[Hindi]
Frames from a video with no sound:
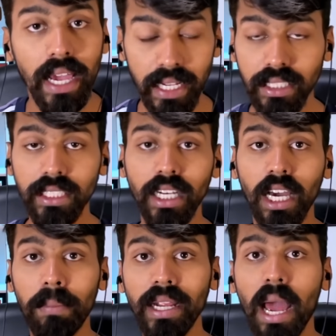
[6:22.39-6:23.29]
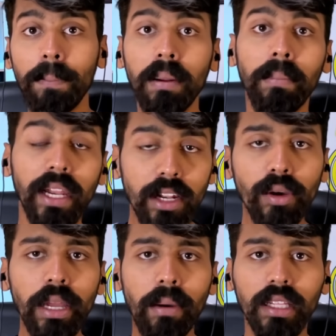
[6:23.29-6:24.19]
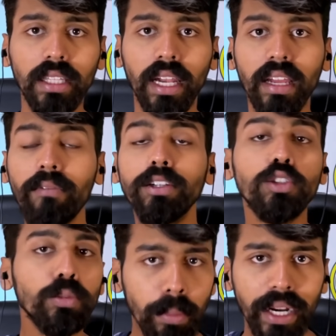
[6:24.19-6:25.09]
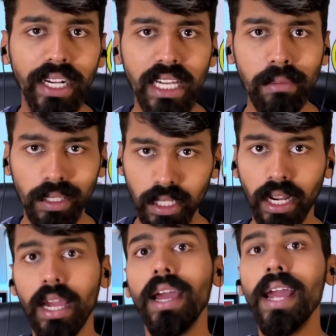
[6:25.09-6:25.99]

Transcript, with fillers: इसी चक्कर में यहाँ पर मेरीनो की बात करें या फिर जूबी मंडी की बात करें